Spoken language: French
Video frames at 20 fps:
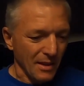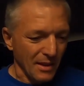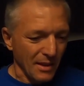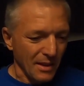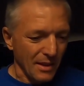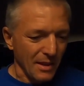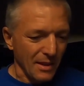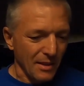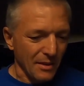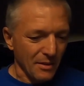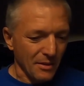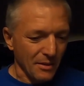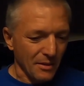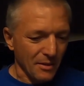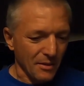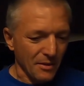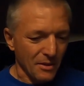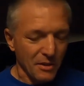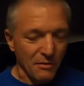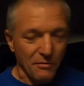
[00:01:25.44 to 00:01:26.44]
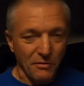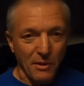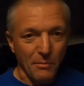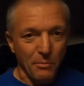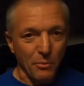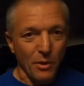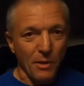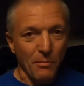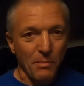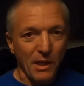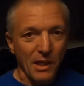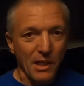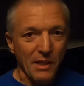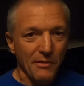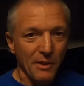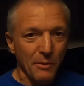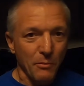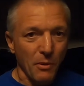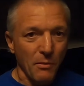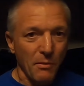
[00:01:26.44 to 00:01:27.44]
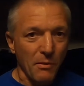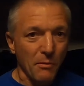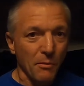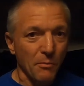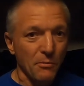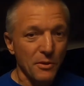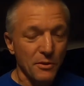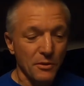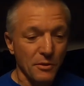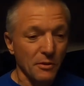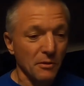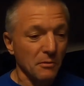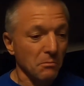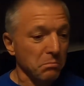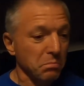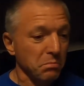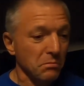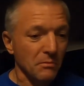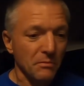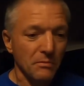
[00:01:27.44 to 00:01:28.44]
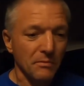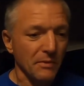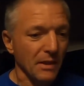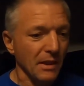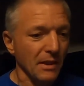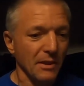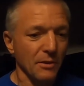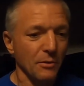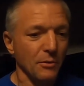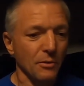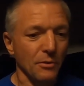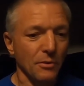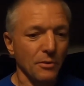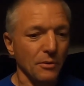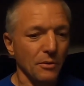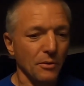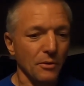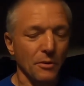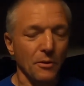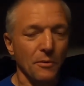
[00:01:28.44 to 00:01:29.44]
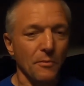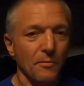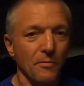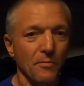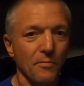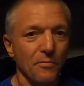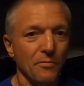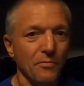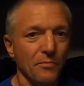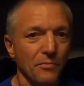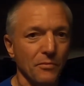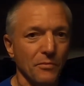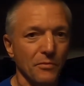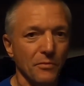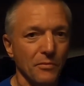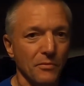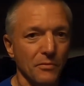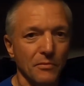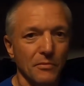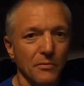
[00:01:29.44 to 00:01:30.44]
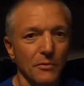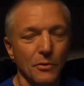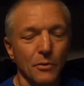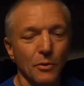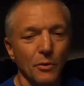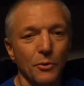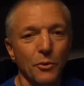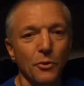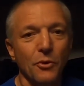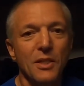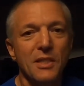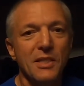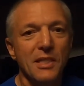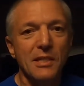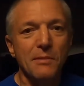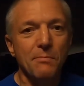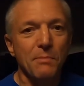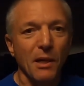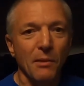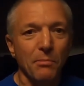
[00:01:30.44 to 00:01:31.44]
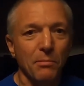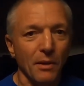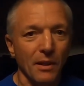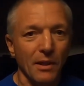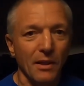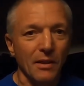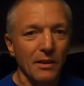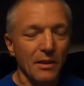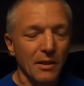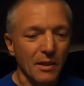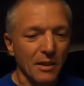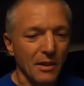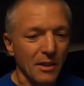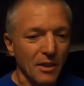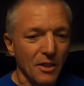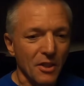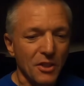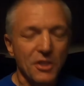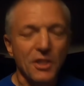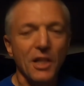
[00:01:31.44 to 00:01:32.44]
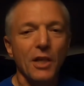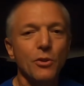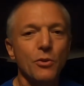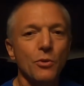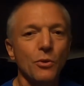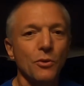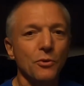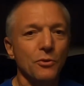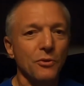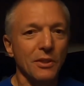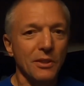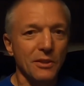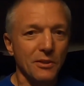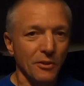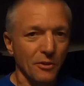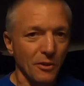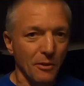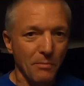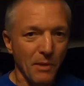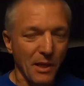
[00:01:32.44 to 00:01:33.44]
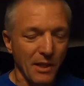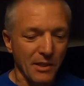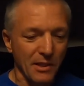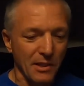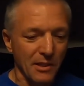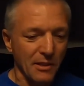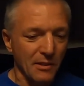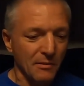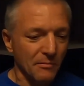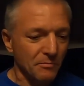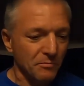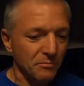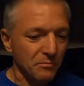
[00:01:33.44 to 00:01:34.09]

Et euh, j'ai fait un peu un pari avec moi-même en me disant, allez, te, ne te désespère pas, chaque jour tu descends dans le parking,